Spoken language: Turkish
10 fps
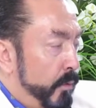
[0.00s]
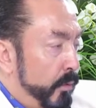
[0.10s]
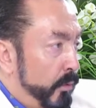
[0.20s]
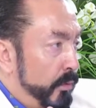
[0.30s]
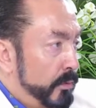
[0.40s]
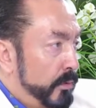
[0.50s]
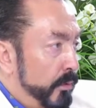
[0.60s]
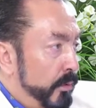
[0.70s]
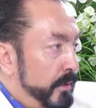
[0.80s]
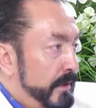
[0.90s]
onu
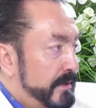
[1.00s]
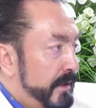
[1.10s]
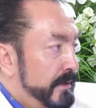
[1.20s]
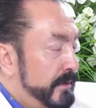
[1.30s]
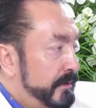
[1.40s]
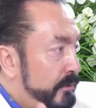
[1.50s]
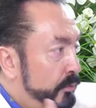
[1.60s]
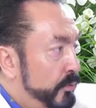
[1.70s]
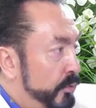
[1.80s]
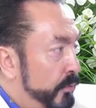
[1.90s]
öyle saygısız
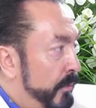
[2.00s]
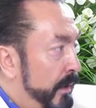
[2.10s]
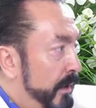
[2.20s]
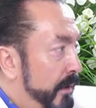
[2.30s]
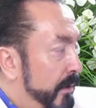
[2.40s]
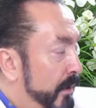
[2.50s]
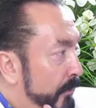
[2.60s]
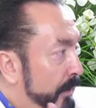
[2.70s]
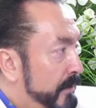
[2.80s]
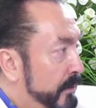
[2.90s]
düşünmeye,
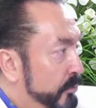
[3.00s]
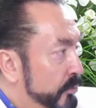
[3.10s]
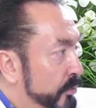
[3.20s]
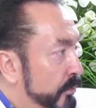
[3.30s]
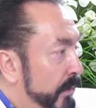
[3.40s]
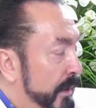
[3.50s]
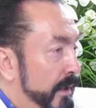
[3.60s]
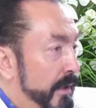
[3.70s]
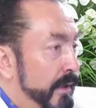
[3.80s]
ahmakça düşünmeye